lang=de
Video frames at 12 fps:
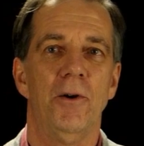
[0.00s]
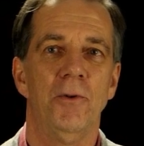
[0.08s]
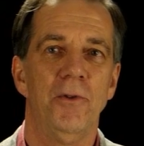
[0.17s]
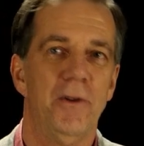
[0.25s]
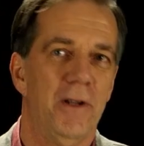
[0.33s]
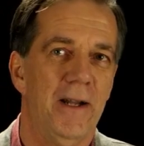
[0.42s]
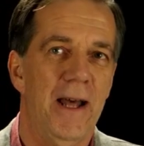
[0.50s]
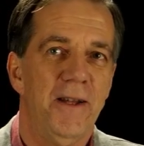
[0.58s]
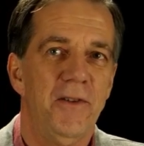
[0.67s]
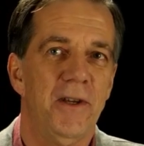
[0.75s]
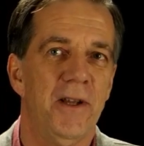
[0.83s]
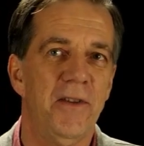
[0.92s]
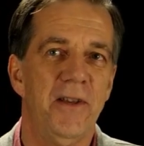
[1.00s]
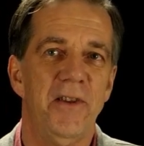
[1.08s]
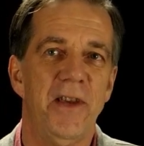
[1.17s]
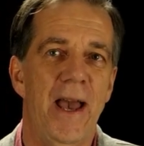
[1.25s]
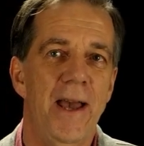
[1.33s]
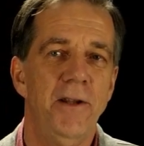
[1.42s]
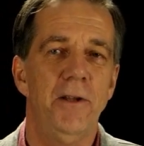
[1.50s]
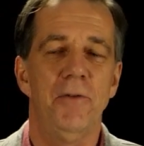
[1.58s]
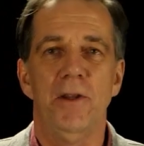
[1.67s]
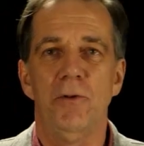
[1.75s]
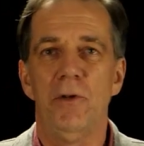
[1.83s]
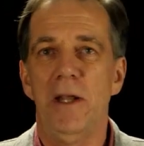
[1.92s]
und lade Sie ganz herzlich ein. Ich
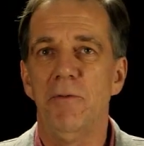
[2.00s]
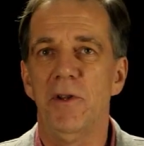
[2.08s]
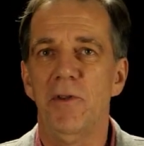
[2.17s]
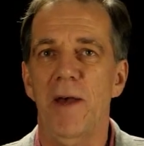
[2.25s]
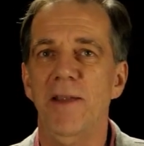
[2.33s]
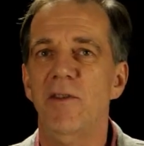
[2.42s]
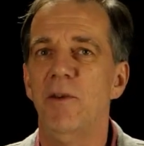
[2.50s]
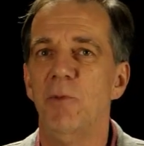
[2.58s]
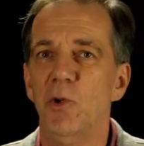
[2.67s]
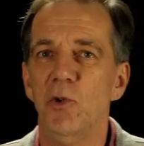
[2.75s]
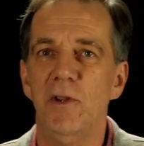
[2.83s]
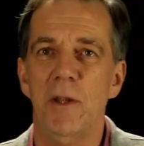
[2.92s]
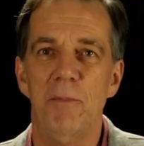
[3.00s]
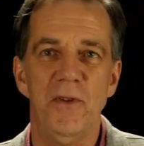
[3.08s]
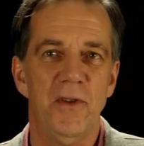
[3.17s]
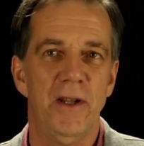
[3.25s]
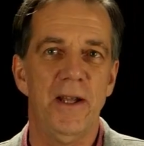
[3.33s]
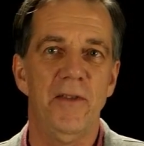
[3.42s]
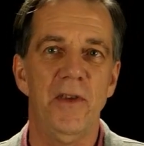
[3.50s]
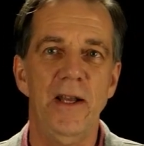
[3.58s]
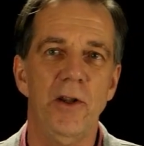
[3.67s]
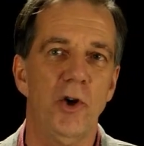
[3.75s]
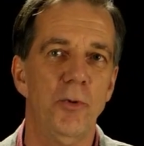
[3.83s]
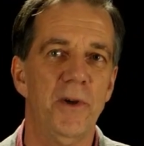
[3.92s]
werde in etwa 20 Minuten ein bisschen
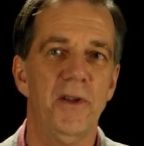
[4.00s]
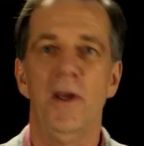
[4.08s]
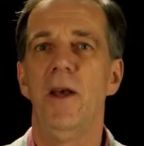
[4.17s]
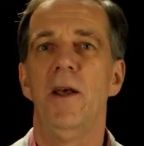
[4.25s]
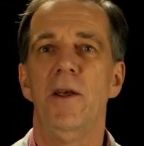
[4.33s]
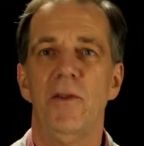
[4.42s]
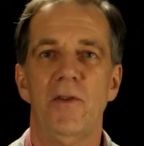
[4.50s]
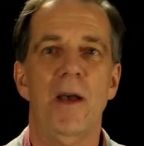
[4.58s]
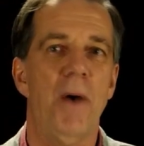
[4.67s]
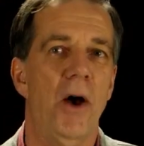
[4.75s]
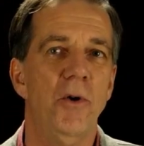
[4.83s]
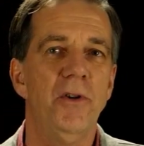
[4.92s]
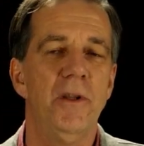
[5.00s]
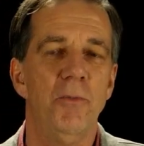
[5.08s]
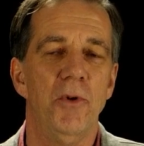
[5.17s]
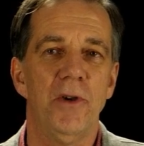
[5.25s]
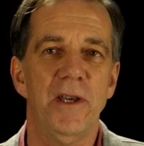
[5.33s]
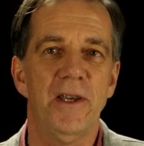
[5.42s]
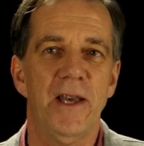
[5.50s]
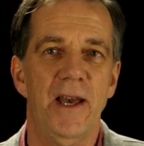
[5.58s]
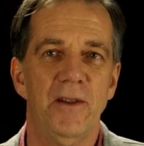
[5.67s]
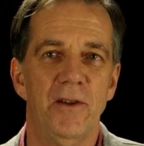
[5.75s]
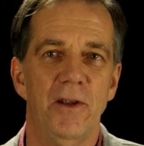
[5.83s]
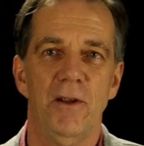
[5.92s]
erzählen darüber. Sie haben auch die
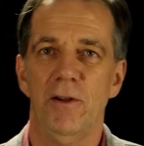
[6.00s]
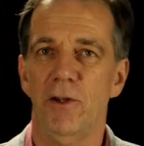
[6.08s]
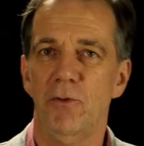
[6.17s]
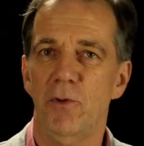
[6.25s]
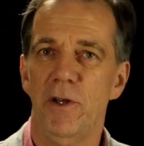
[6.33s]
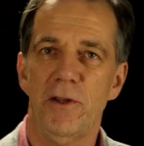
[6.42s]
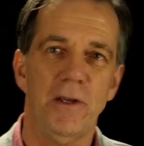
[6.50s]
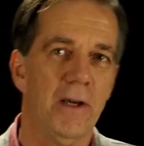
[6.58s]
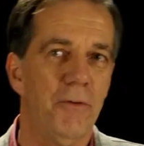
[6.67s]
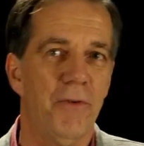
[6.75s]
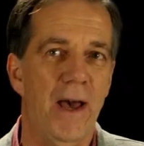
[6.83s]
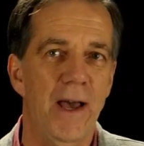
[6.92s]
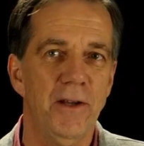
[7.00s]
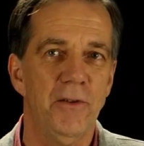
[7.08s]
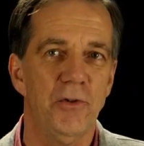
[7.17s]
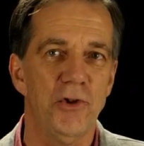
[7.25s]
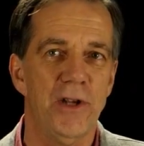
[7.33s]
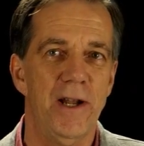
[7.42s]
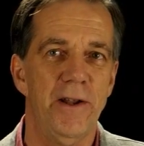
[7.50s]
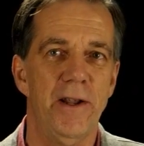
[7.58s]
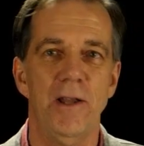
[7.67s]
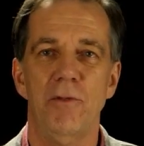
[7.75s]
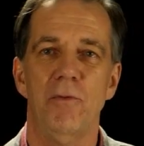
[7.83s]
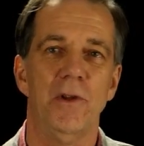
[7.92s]
Möglichkeit, natürlich Ihre Fragen zu stellen,
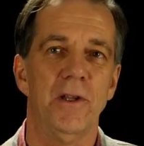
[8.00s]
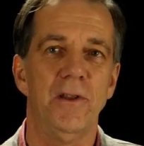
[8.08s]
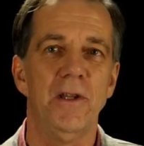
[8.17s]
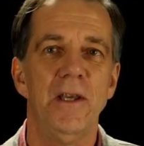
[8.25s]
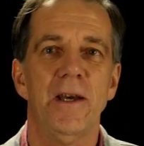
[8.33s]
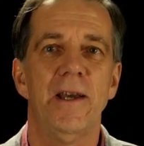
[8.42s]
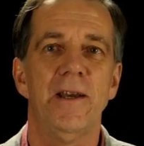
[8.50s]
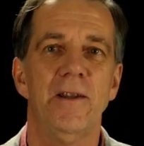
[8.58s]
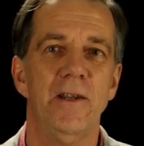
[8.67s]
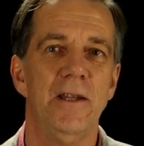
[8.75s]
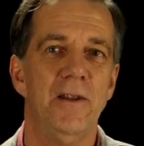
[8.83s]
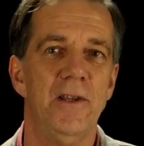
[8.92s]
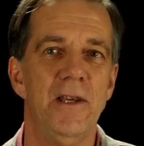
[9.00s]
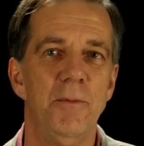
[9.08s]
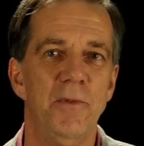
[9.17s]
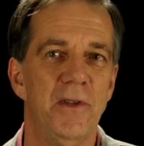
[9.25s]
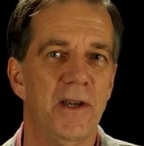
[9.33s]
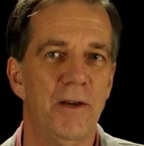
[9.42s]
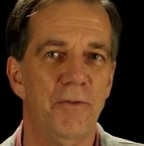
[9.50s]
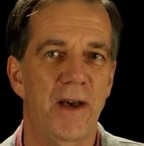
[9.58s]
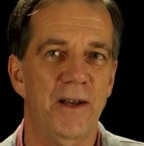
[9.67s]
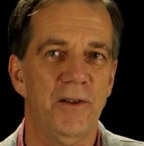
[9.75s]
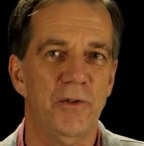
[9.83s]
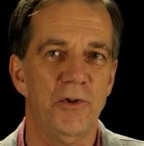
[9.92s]
entweder direkt in Teams Ihre
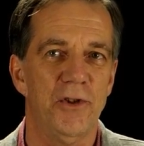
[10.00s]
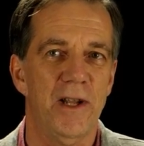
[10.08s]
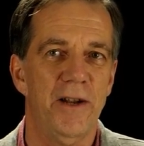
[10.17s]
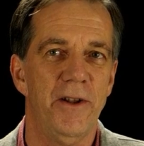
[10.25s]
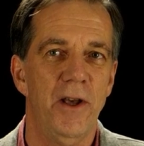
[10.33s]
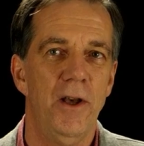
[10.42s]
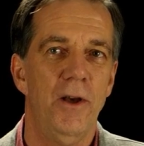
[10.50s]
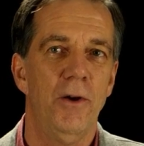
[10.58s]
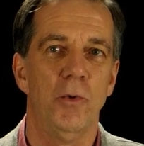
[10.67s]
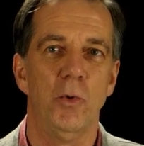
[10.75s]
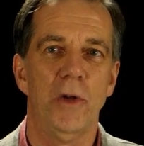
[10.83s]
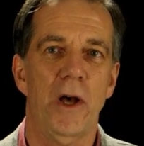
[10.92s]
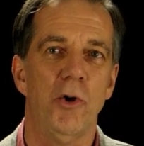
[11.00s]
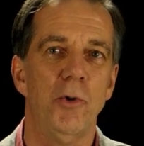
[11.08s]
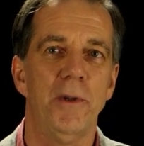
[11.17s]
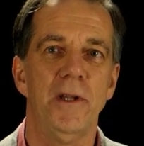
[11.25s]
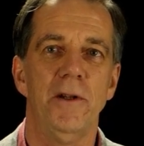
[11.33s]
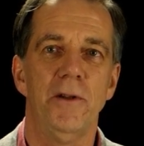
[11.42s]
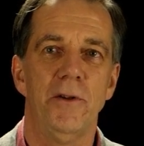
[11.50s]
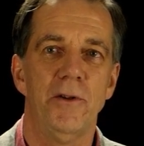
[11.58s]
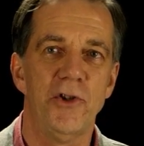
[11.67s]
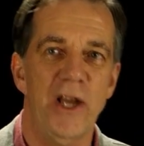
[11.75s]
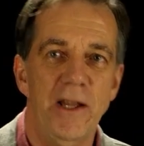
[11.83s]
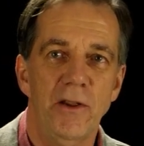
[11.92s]
Fragen zu stellen oder auch über den
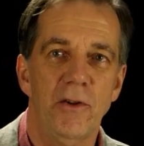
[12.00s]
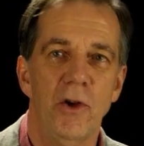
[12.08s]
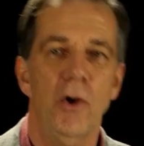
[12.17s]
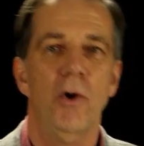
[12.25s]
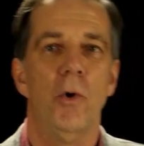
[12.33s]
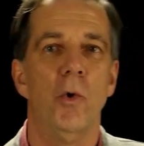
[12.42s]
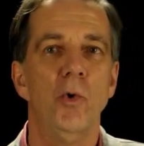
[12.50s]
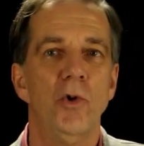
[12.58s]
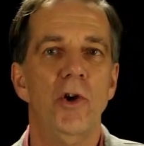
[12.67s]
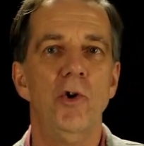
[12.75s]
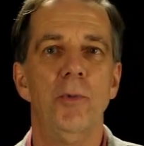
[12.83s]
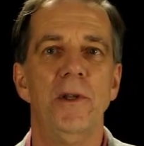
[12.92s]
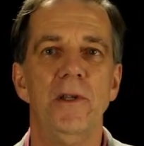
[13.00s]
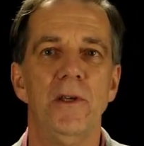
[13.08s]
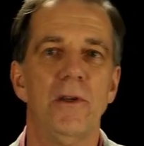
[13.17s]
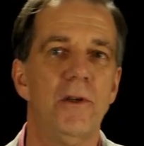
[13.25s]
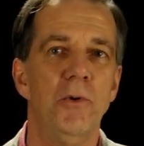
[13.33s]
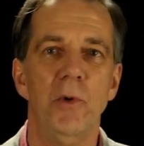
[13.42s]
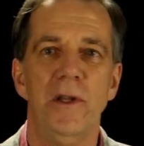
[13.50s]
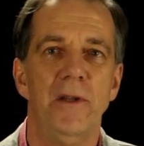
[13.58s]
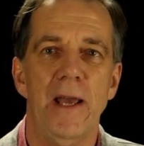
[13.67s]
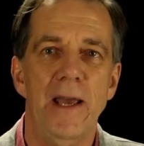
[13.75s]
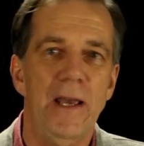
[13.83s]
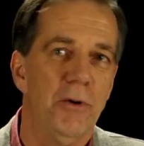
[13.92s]
Chat oder über die
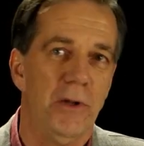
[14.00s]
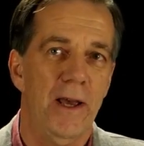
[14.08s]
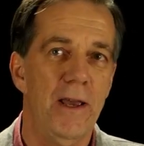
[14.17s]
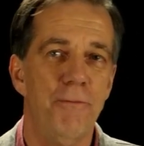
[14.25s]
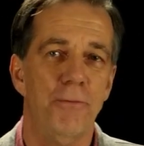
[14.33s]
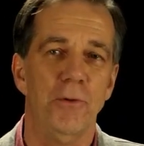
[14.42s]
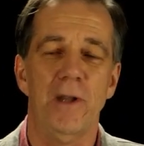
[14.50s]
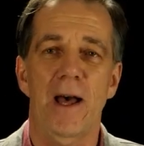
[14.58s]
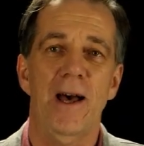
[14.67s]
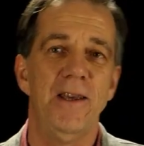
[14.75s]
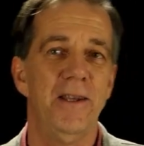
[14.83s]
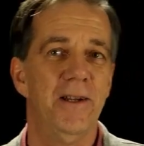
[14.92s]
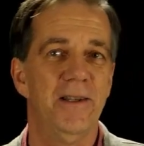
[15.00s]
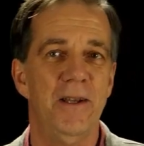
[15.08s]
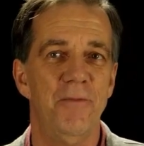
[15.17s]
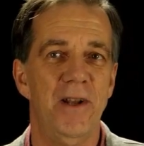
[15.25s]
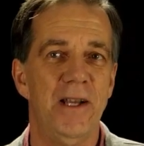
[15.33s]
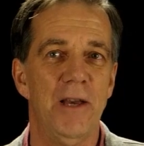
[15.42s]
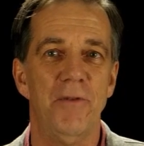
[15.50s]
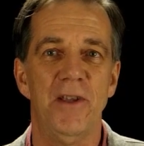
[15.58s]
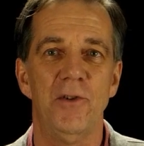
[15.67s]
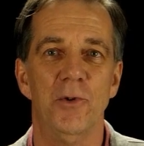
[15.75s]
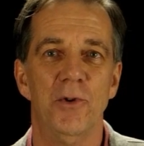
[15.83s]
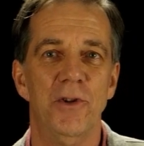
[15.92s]
QA oder FA, je nachdem, welche
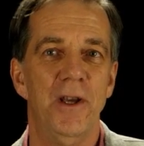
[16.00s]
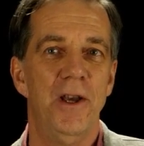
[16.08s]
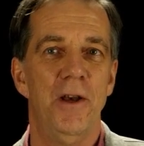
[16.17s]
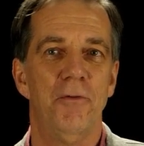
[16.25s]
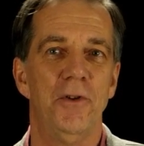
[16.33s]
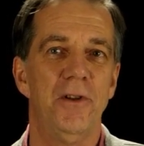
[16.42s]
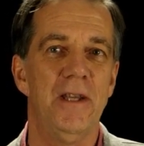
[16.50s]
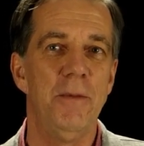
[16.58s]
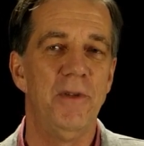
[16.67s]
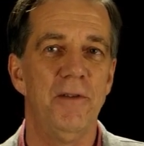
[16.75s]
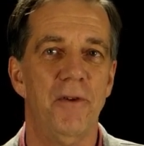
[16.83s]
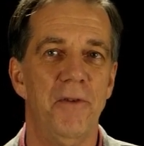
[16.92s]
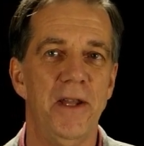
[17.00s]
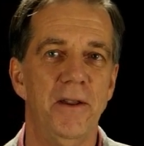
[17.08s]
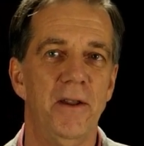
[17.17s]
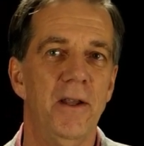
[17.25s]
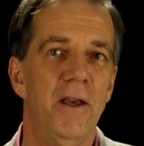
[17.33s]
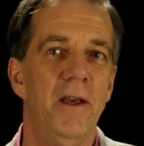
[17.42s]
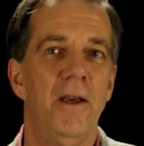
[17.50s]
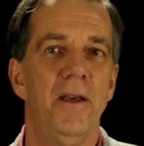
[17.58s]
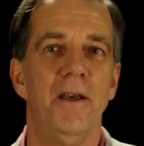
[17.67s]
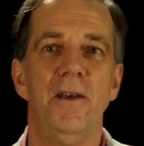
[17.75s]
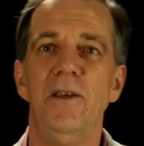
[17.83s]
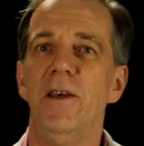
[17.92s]
Version von Teams Sie verwenden,
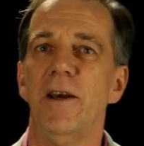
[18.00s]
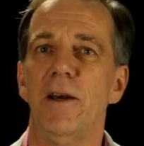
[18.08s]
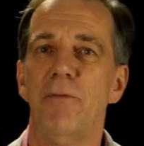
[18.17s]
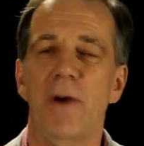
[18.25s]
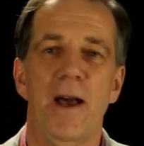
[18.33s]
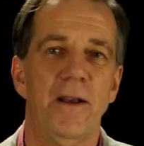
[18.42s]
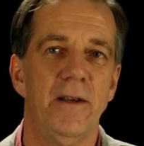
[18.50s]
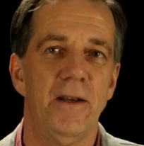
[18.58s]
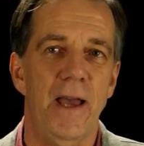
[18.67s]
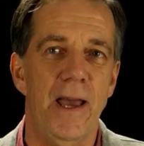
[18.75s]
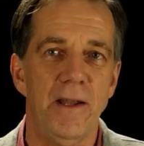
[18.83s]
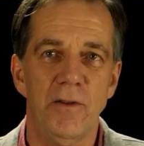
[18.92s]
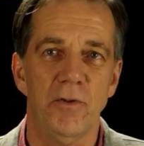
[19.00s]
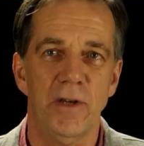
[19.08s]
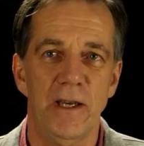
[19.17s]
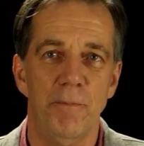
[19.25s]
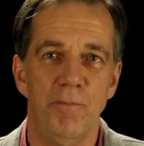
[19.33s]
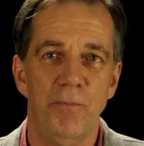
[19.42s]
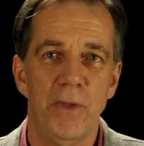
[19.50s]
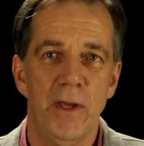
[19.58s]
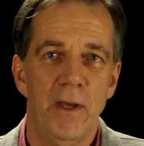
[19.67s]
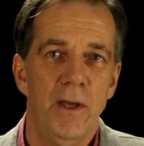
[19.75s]
hier Ihre Fragen einzugeben.